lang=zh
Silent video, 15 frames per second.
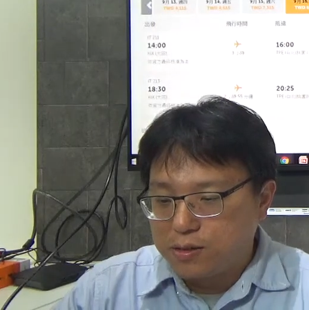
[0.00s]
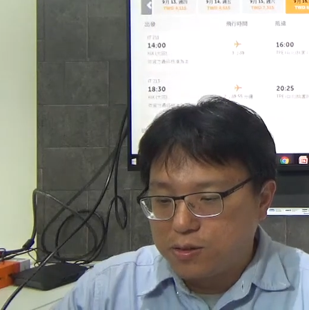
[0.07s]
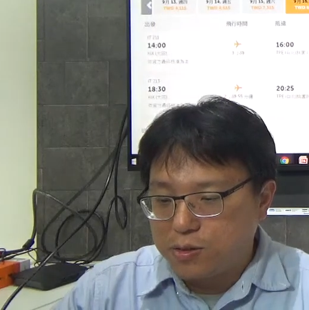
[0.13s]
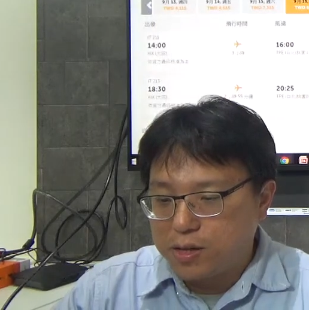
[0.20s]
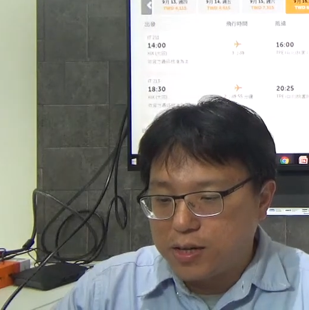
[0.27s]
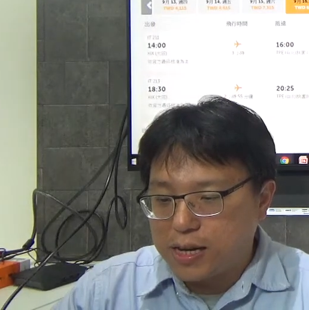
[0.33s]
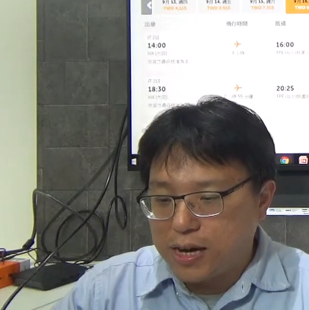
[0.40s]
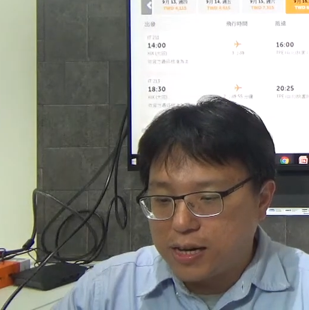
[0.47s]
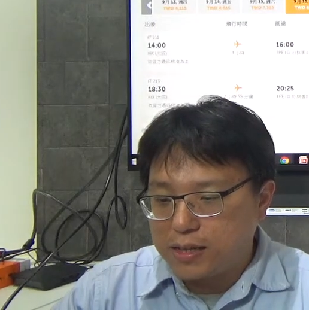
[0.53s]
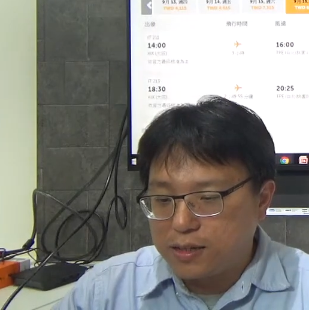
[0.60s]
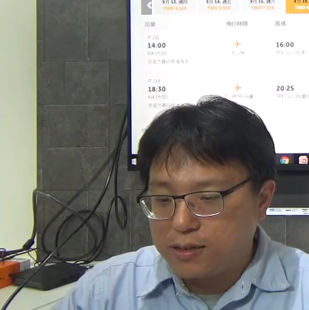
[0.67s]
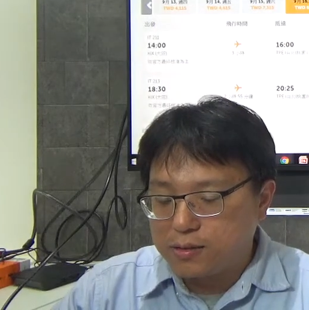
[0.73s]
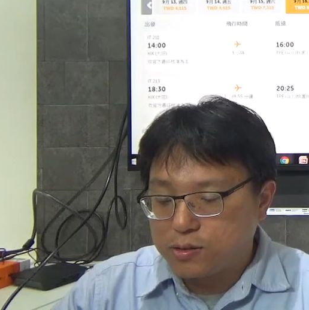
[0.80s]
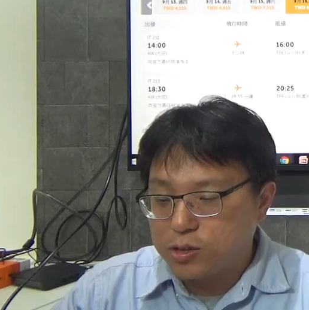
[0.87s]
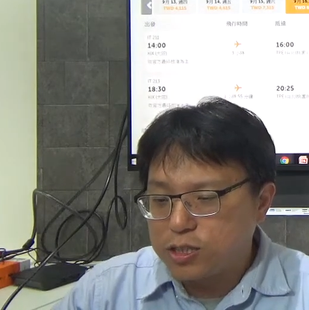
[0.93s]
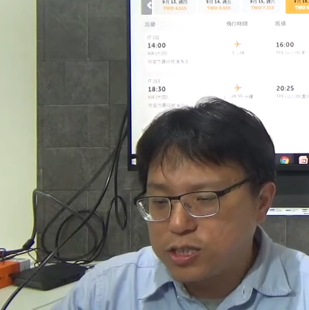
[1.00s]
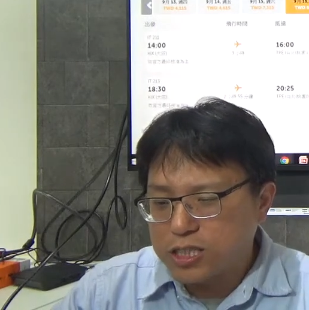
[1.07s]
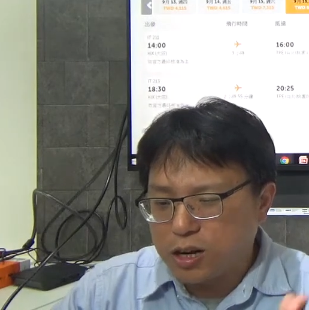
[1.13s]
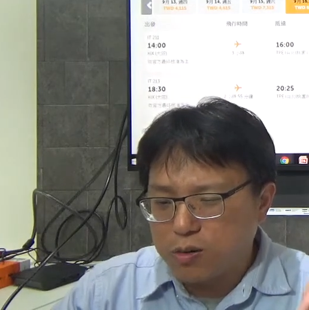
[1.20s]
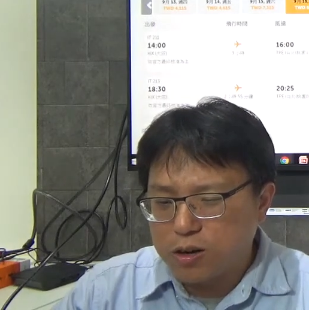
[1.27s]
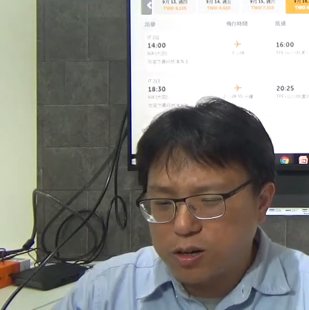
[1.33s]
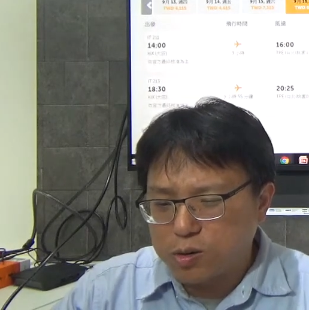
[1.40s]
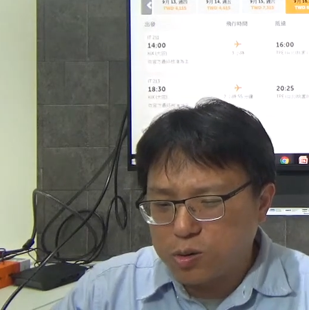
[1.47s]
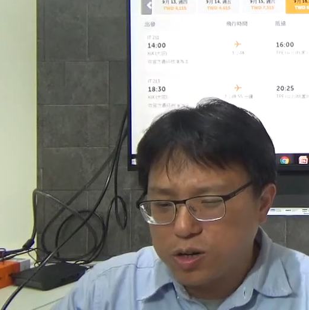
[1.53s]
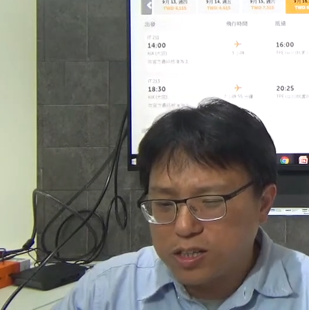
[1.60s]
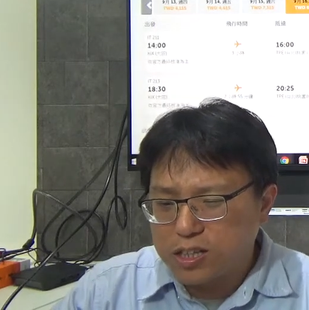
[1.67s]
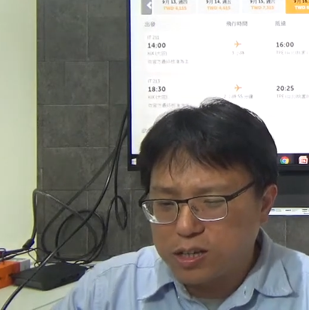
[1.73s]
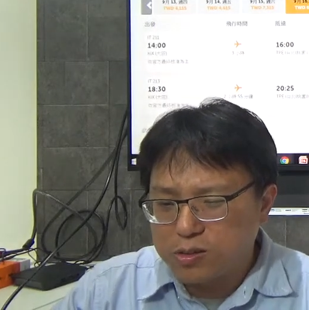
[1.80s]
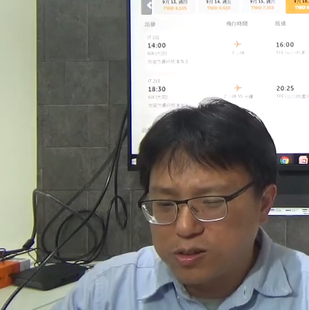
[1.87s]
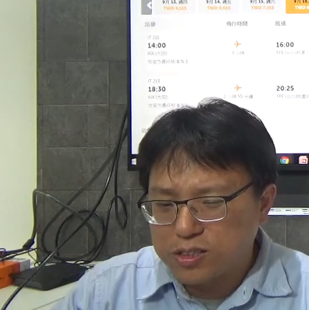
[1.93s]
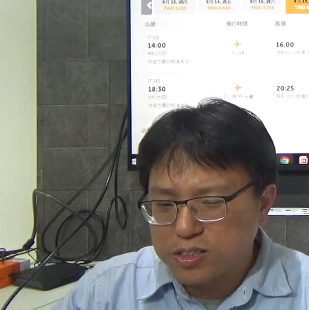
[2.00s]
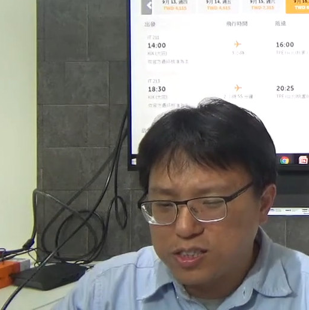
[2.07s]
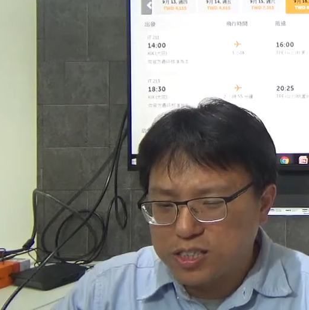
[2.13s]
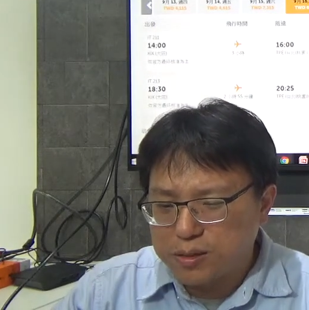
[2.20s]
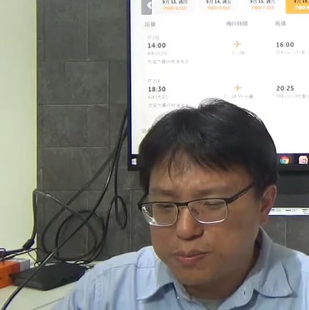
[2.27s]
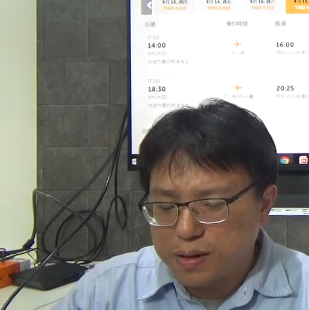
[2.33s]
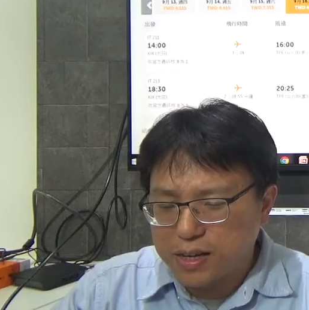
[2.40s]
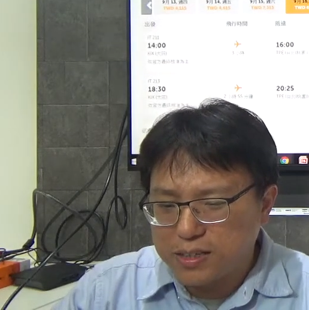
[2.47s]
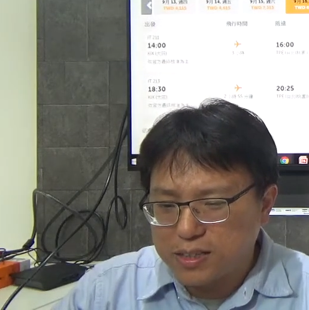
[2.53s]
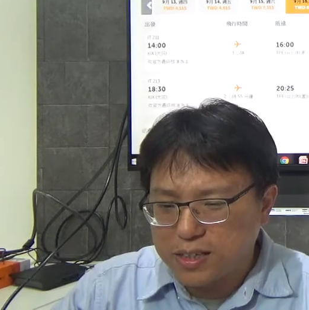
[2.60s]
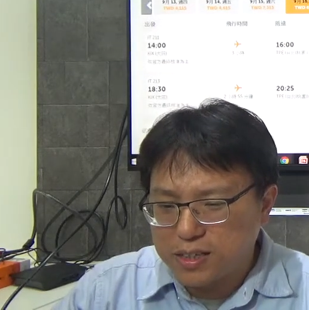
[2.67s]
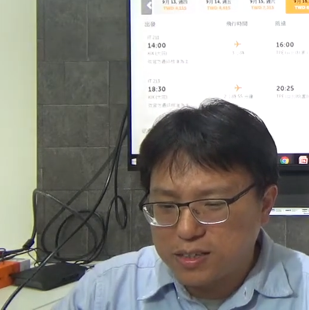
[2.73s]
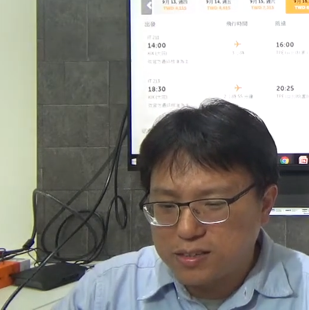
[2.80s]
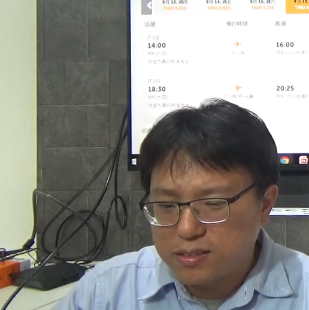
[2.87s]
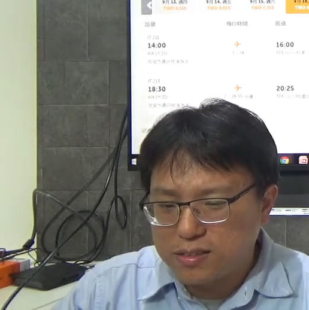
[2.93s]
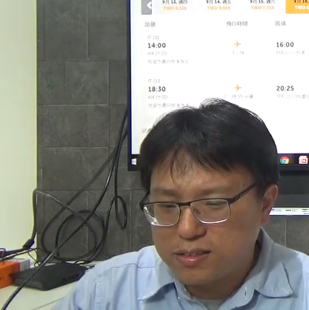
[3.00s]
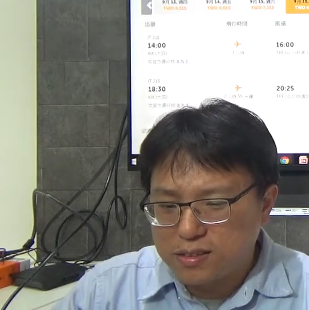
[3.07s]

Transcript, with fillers: 回来的会稍微贵一点，因为是礼拜天